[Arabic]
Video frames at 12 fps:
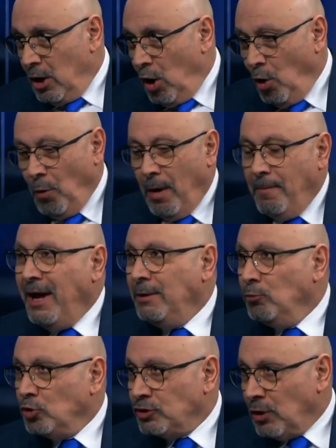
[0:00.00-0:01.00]
هو مع
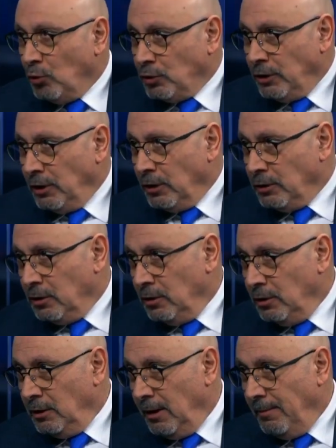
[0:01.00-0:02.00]
المستوطنات
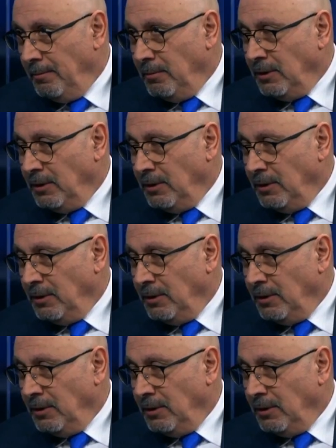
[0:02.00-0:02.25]
لم